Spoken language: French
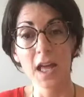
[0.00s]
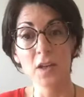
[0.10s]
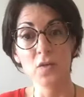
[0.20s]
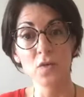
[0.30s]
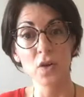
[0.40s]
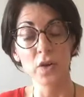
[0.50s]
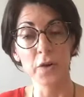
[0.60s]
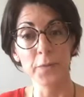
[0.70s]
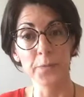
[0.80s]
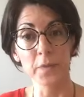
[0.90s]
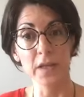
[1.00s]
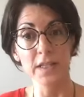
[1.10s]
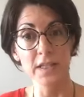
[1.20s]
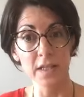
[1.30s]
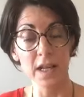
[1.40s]
Donc euh,
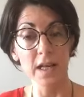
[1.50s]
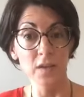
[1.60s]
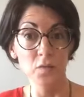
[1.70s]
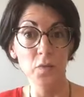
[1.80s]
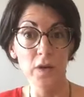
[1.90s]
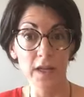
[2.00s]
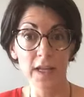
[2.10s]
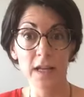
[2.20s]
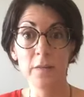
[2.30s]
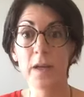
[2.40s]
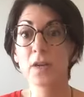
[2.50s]
c'est la raison pour laquelle bah,